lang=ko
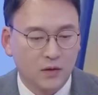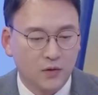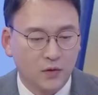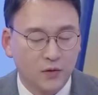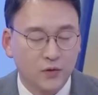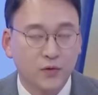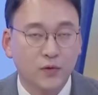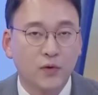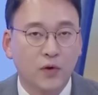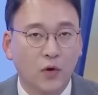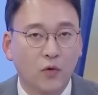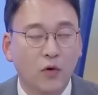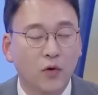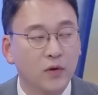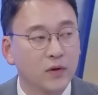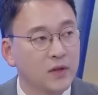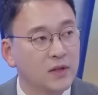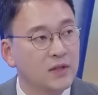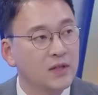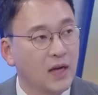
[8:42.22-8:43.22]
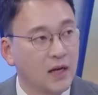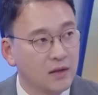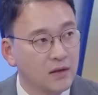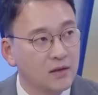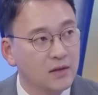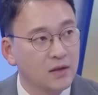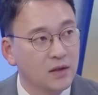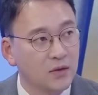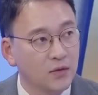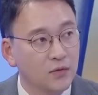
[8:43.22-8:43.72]
소속 경호원인지
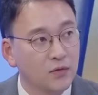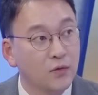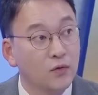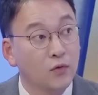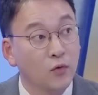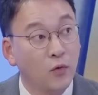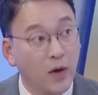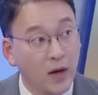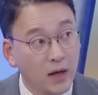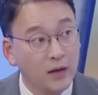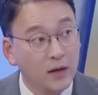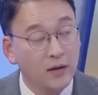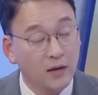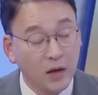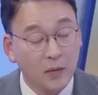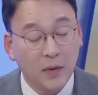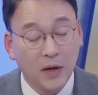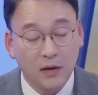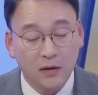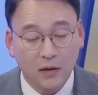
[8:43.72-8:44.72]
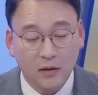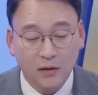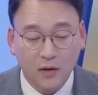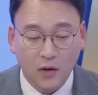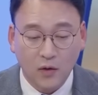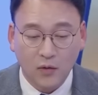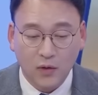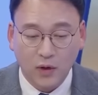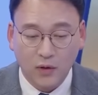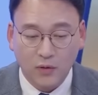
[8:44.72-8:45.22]
아닌지 이것도 또 확인을 해봐야 되는
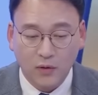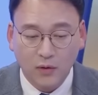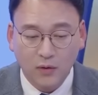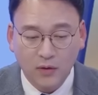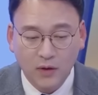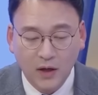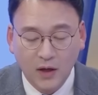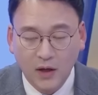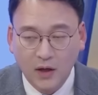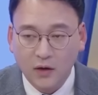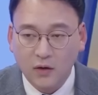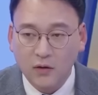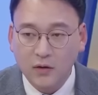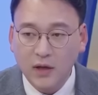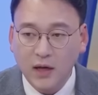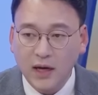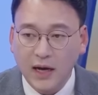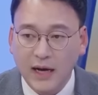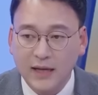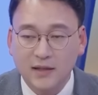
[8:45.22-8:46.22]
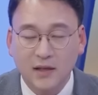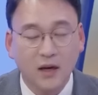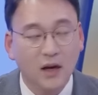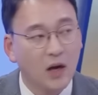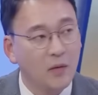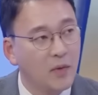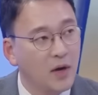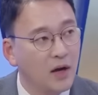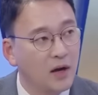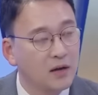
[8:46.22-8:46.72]
내용이고 그런데 가장
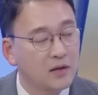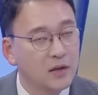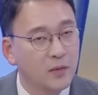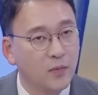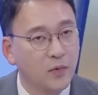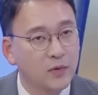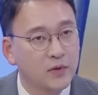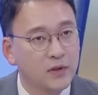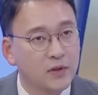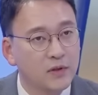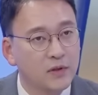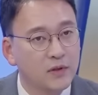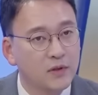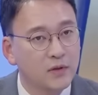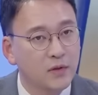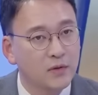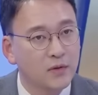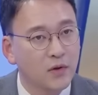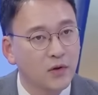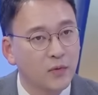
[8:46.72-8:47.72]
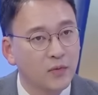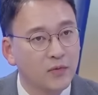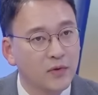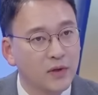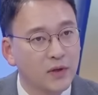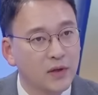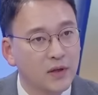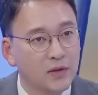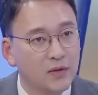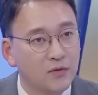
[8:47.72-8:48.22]
아마 이제 보시는 시청자
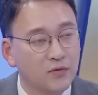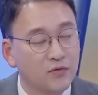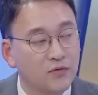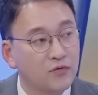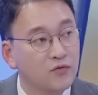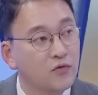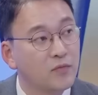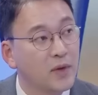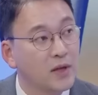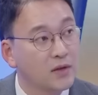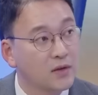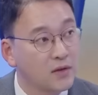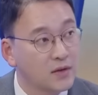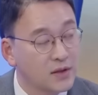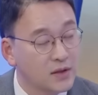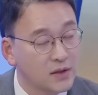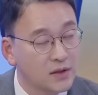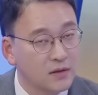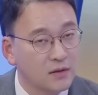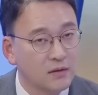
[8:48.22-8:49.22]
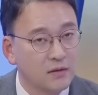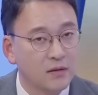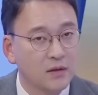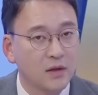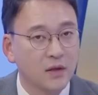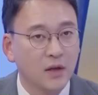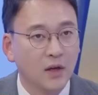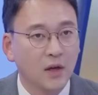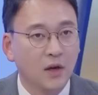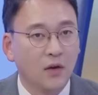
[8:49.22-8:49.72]
여러분들께서 궁금한 것은
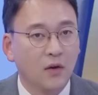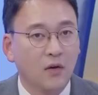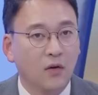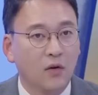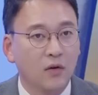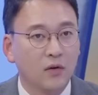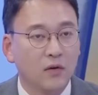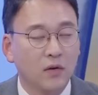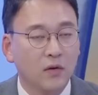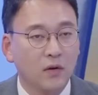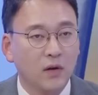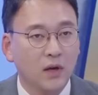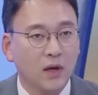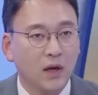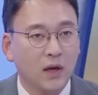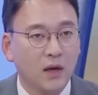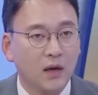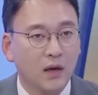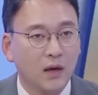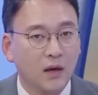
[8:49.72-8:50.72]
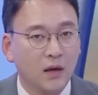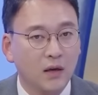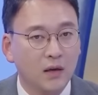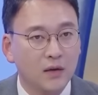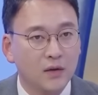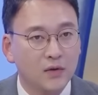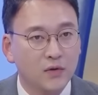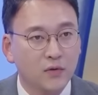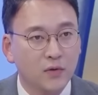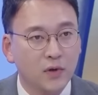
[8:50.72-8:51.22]

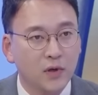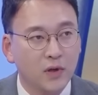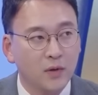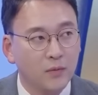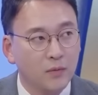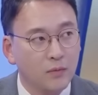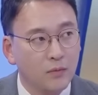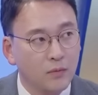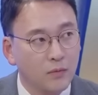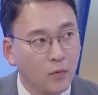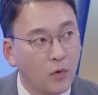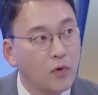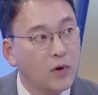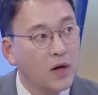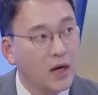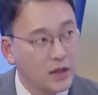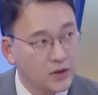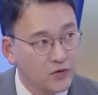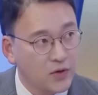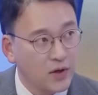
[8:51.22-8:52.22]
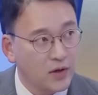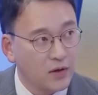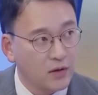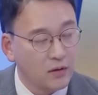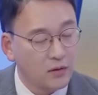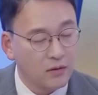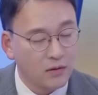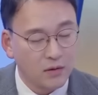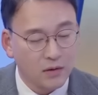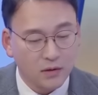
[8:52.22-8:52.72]
어떻게 소위 몰카
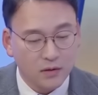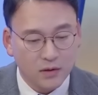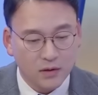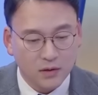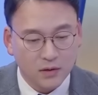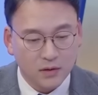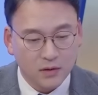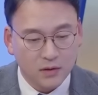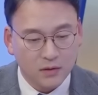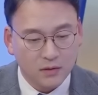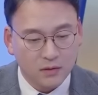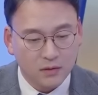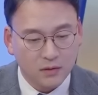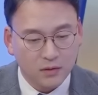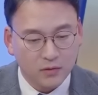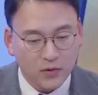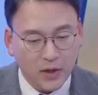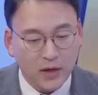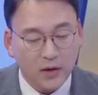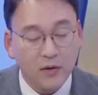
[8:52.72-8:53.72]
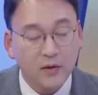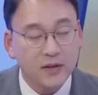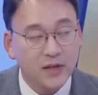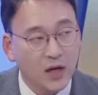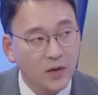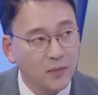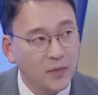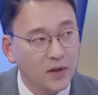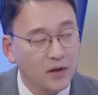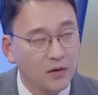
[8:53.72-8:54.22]
촬영 그 촬영
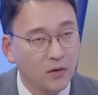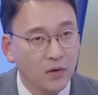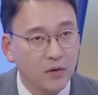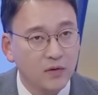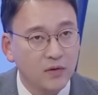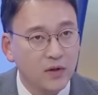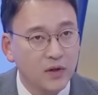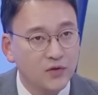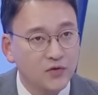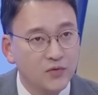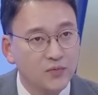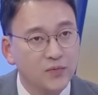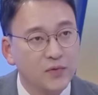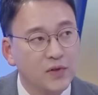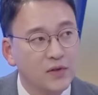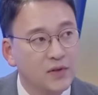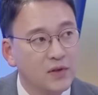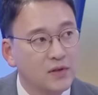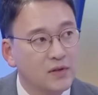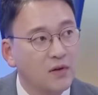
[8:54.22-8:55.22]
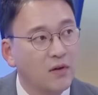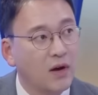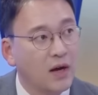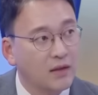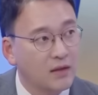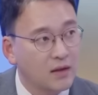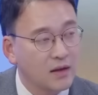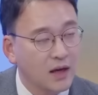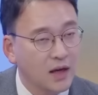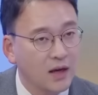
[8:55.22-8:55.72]
장비를 어떻게 숨겨서
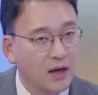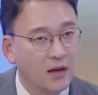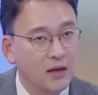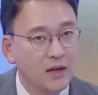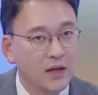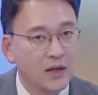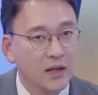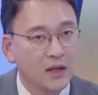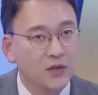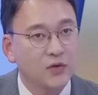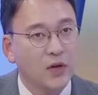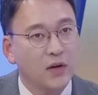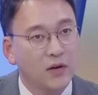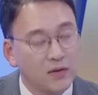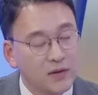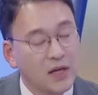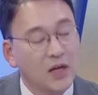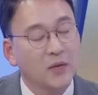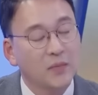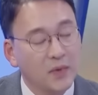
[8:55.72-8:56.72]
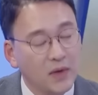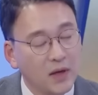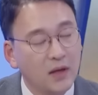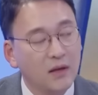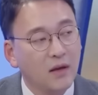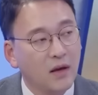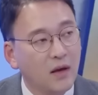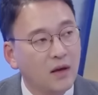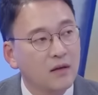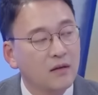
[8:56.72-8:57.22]
들어갔느냐 이 촬영
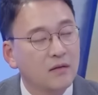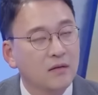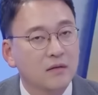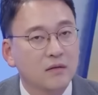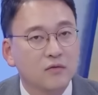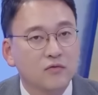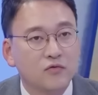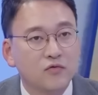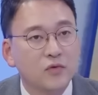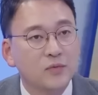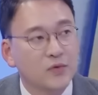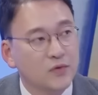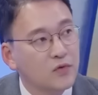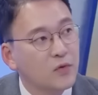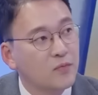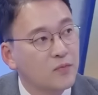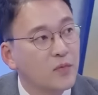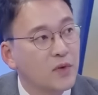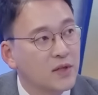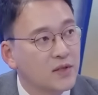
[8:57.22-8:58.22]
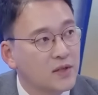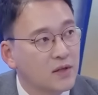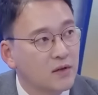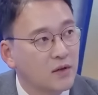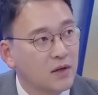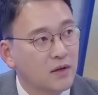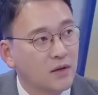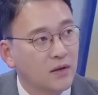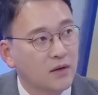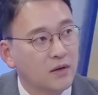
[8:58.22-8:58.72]
장비에 대한 그 궁금증도 분명히 있을
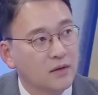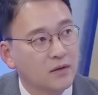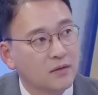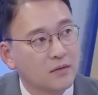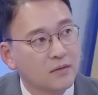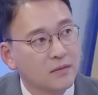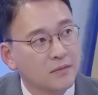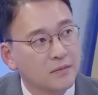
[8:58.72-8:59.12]
것 같아요.